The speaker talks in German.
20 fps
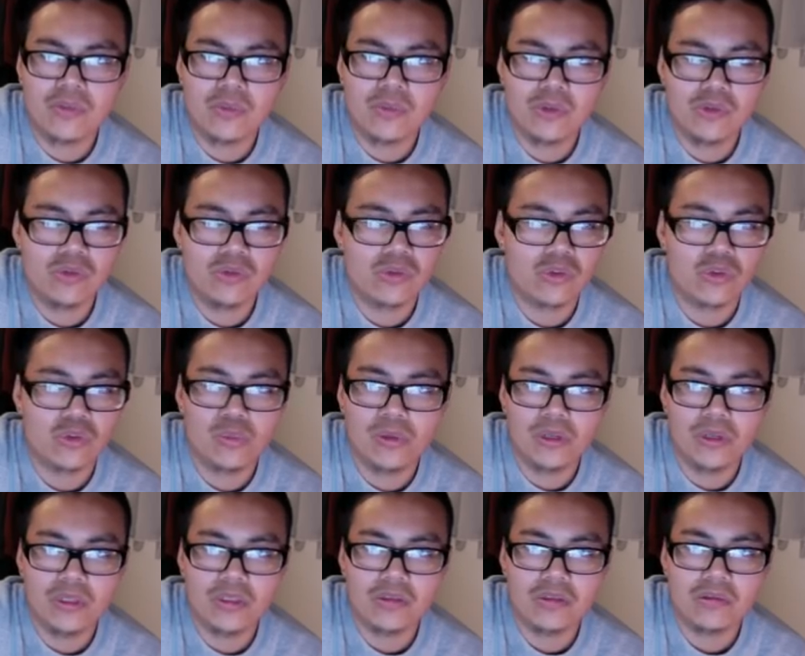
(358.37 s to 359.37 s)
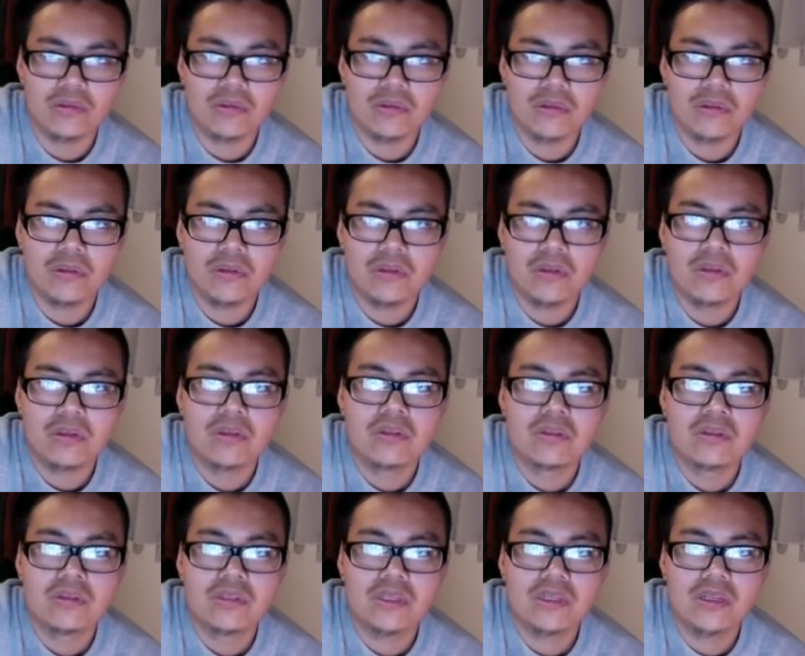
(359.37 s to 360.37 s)
Mewtwo noch übrig.
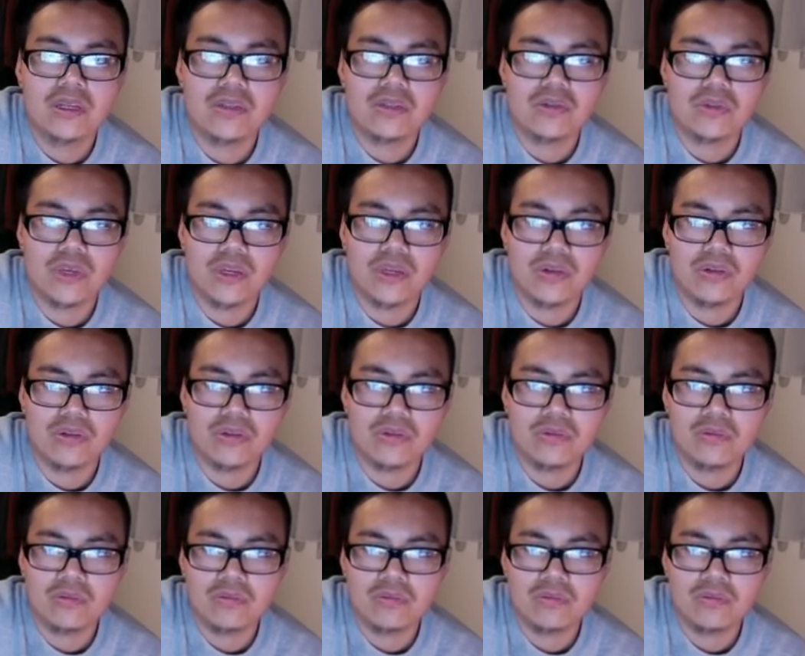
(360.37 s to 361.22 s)
Sieht ganz okay aus.